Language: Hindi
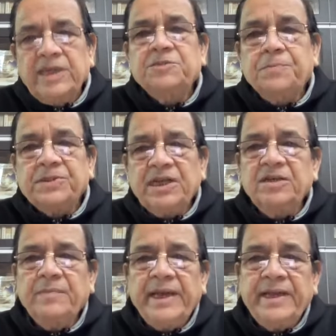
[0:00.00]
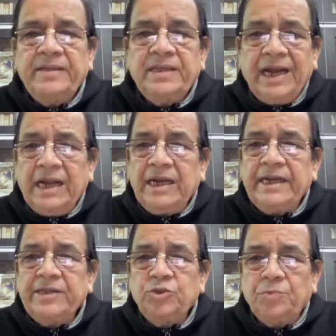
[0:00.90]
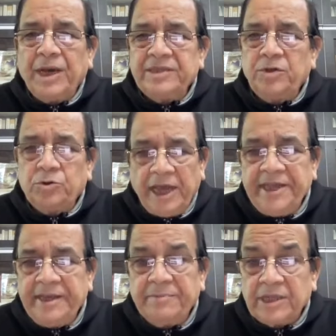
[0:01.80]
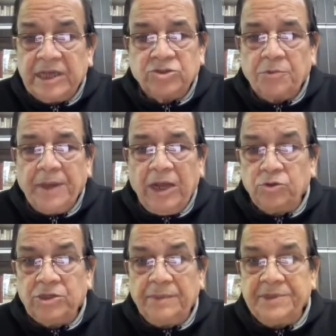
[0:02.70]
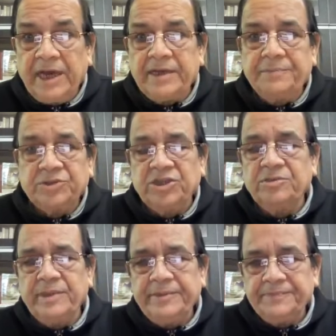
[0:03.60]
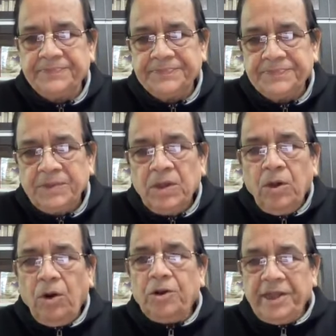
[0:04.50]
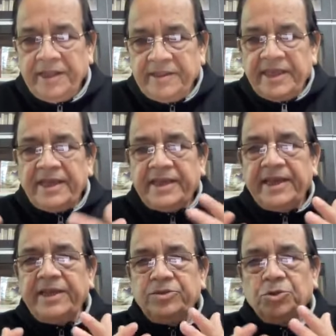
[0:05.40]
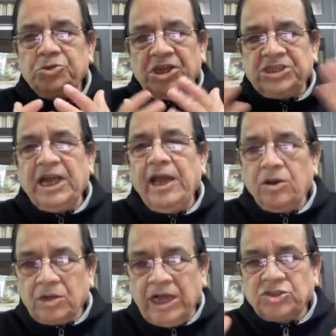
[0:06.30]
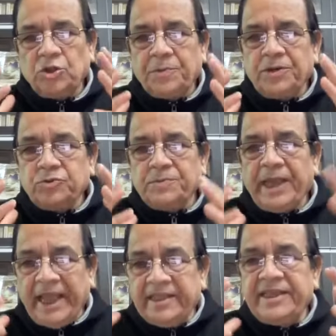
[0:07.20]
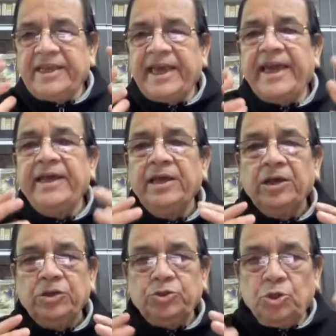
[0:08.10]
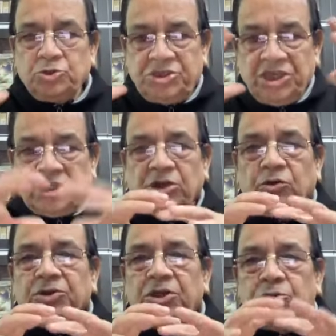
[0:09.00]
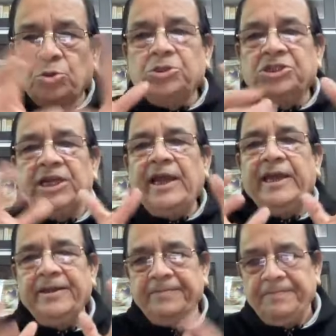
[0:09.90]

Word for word: इस प्रसंग में निराला ने जो बातें उठाई हैं खासतौर पर आलोचना विधा के प्रसंग में और हिंदी की जो दशा है और खासतौर पर उसमें हिंदी के जो शिक्षकों की दुर्दशा है